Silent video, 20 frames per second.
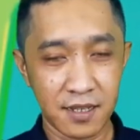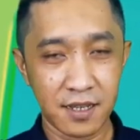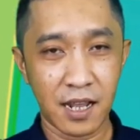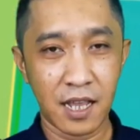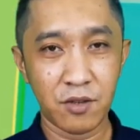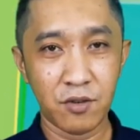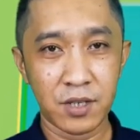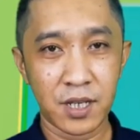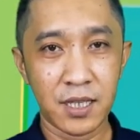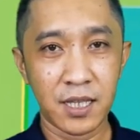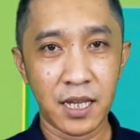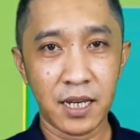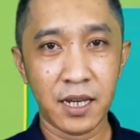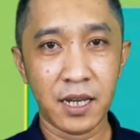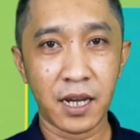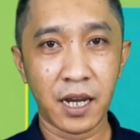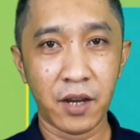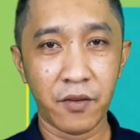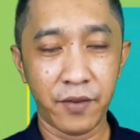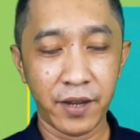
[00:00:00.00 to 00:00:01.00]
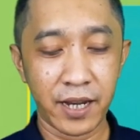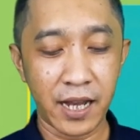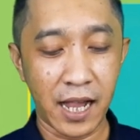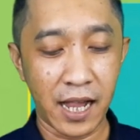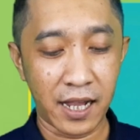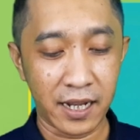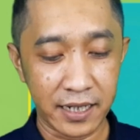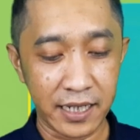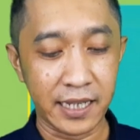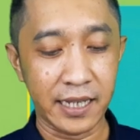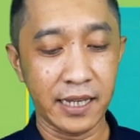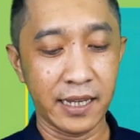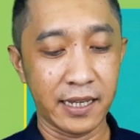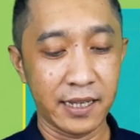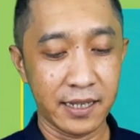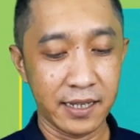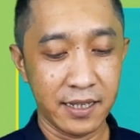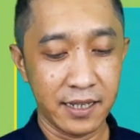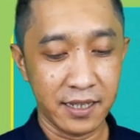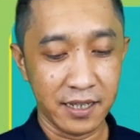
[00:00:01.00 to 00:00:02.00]
Selanjutnya dari Revin
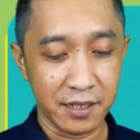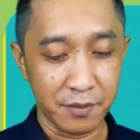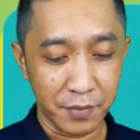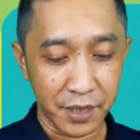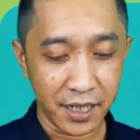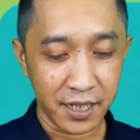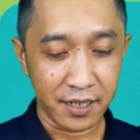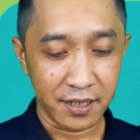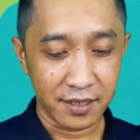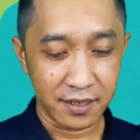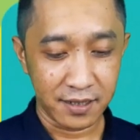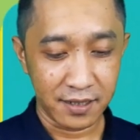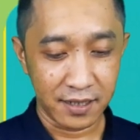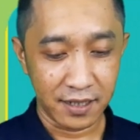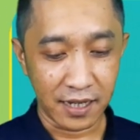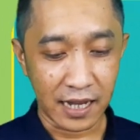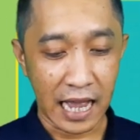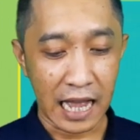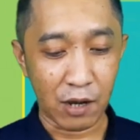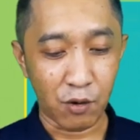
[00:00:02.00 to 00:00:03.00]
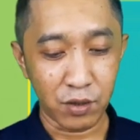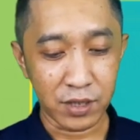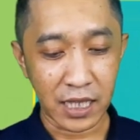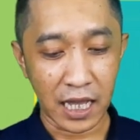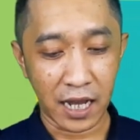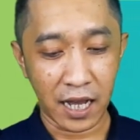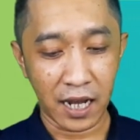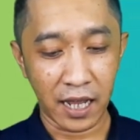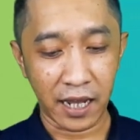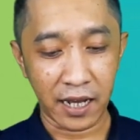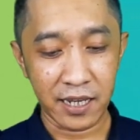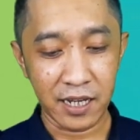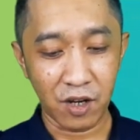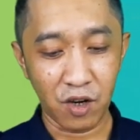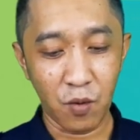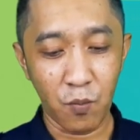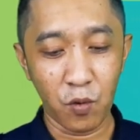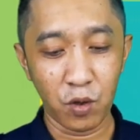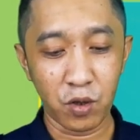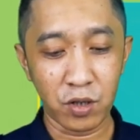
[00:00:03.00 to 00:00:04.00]
Aldi. Min, ya aku tanggal lahirnya
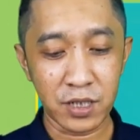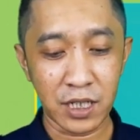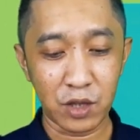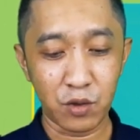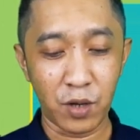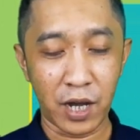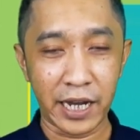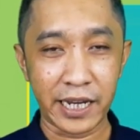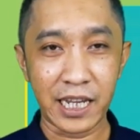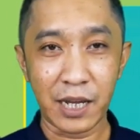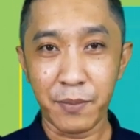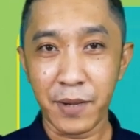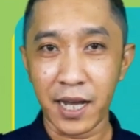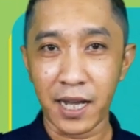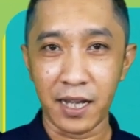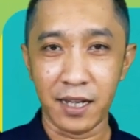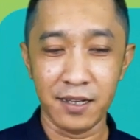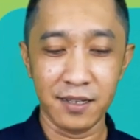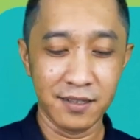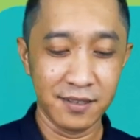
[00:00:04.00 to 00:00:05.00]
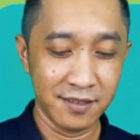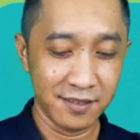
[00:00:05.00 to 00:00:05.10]
aku mundur satu hari ya bang.